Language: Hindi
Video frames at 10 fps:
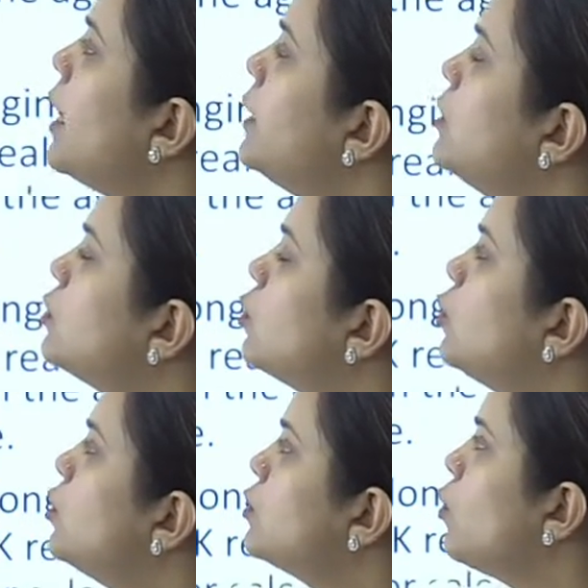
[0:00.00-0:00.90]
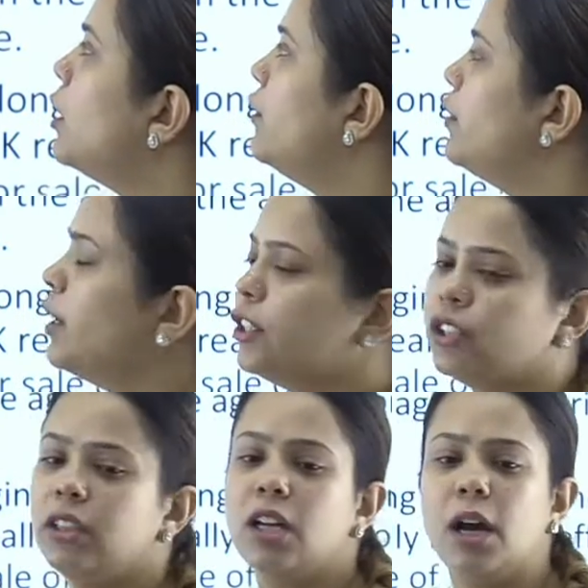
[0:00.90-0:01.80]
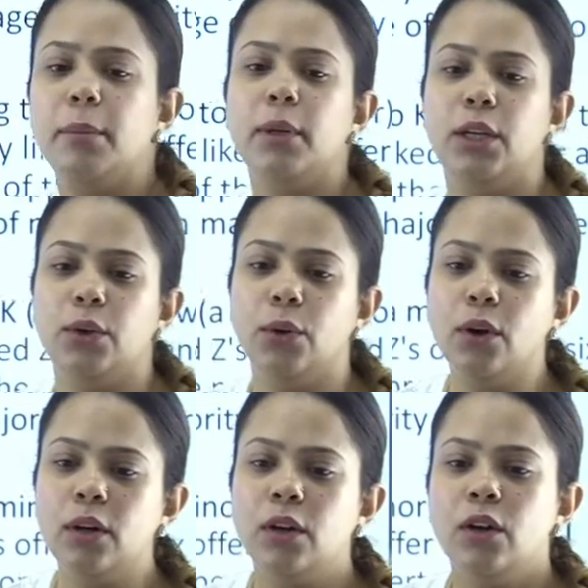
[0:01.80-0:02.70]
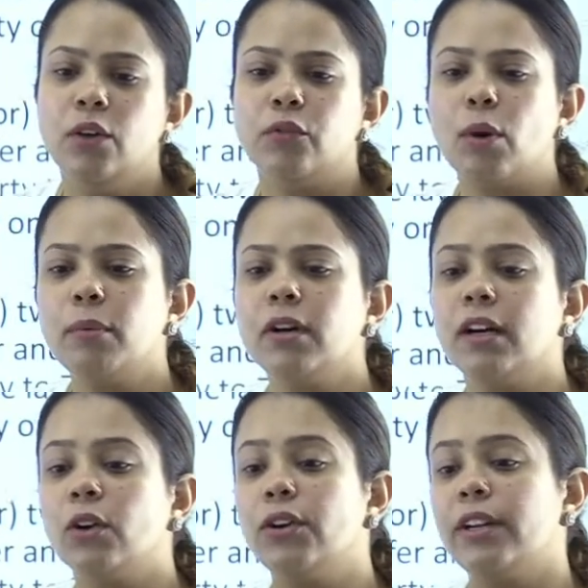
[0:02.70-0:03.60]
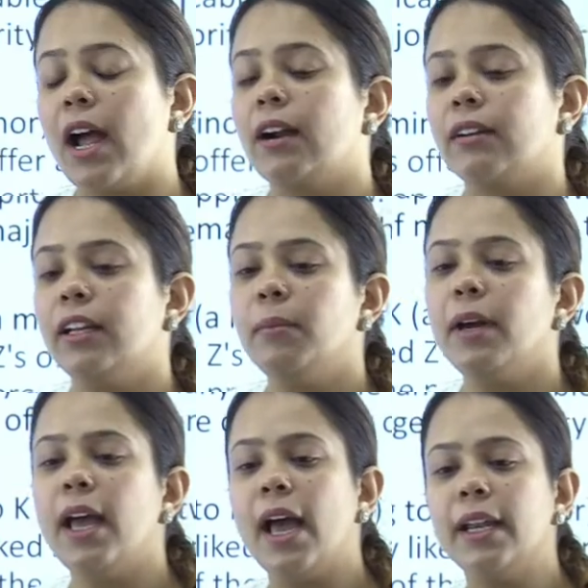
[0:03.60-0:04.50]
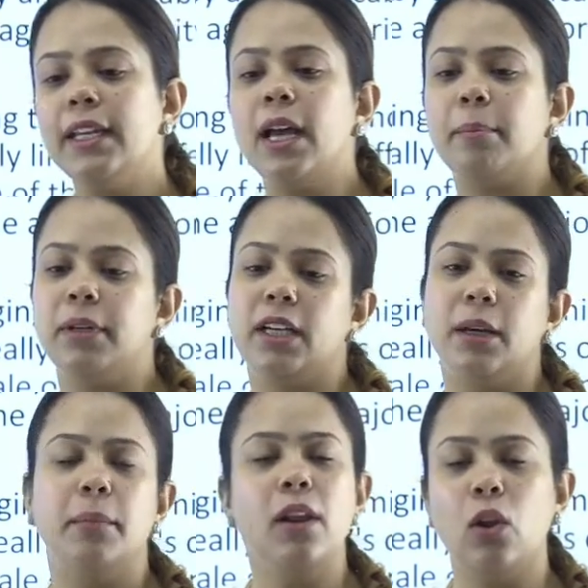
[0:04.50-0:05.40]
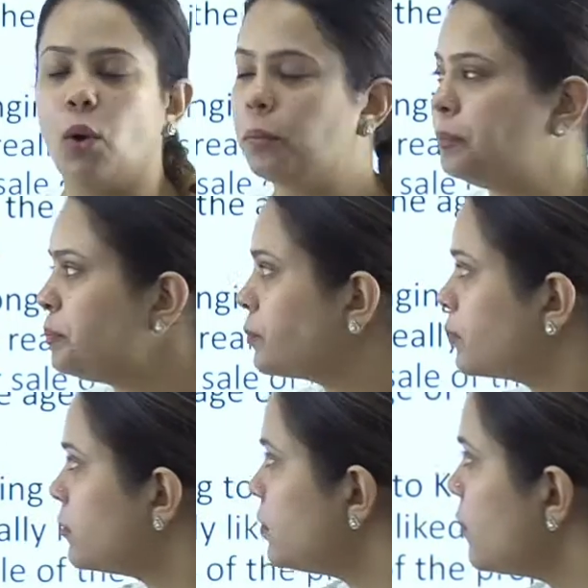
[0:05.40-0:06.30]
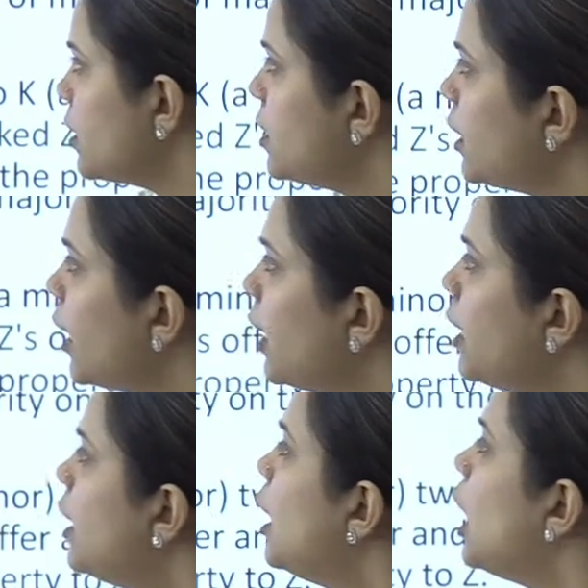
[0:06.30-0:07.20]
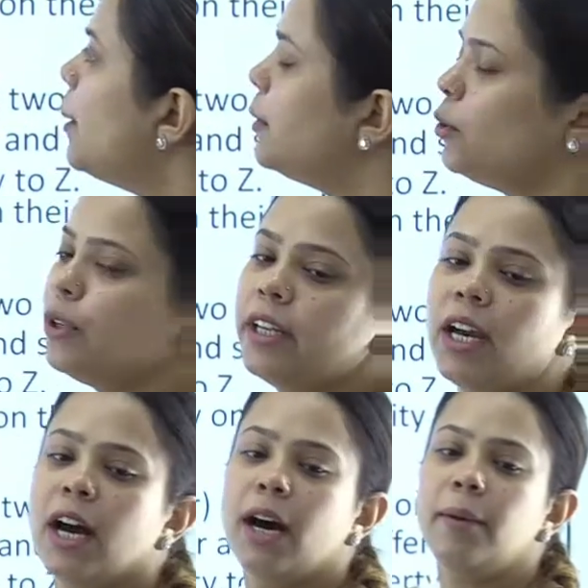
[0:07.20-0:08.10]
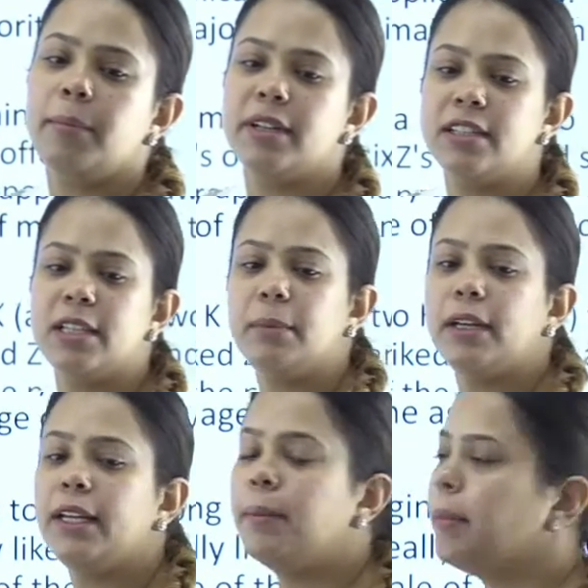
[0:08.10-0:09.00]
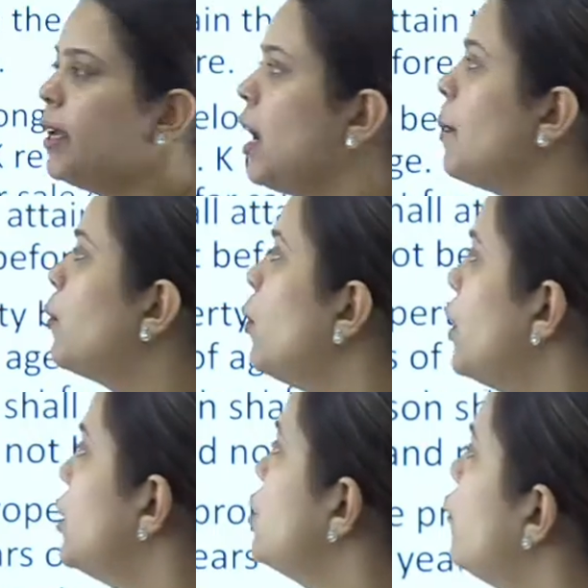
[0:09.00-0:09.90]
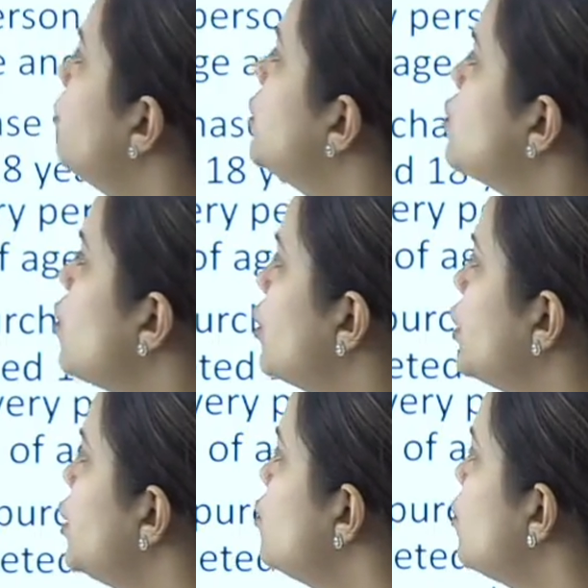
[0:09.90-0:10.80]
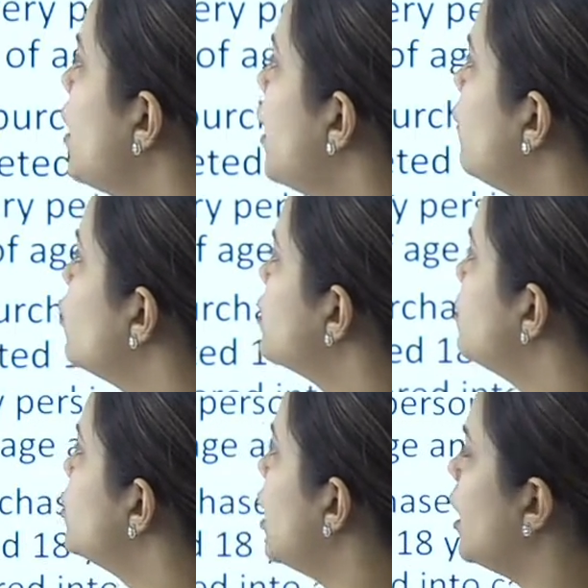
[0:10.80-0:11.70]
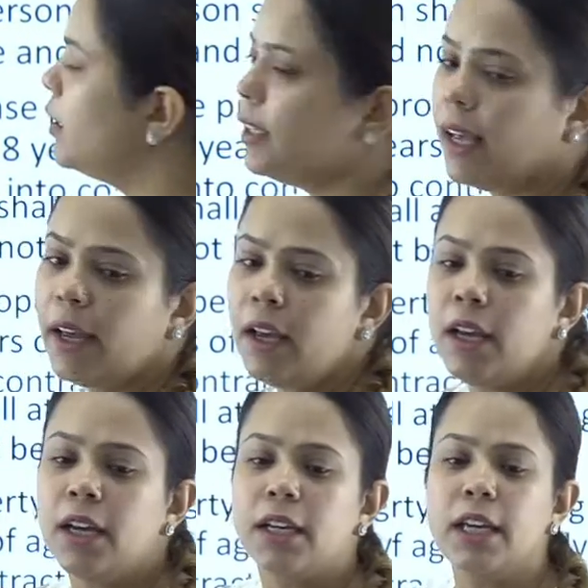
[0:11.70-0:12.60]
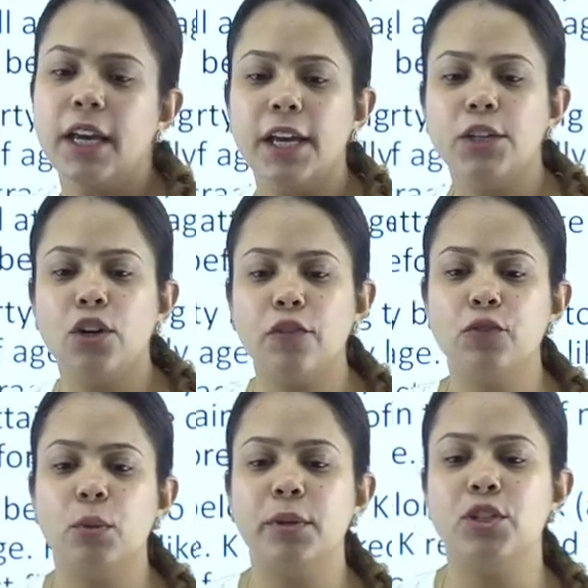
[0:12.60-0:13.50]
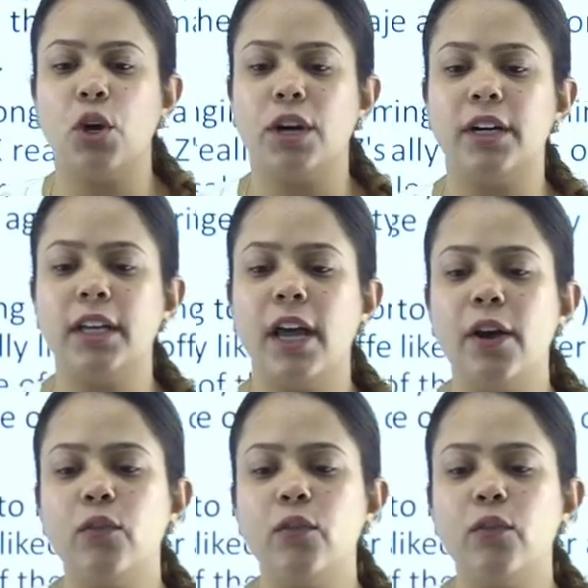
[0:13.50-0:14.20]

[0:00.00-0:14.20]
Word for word: है जिसको डिस्कालिफिकेशन ना मिली हो फ्रॉम कॉन्ट्रैक्टिंग बाय एनी एप्लीकेबल लॉ ठीक है अब इन्होंने यहाँ प्रिंसिपल ने में आपको एज ऑफ मेजोरिटी जो है वो समझा दी है कि एज ऑफ जो मेजोरिटी है वो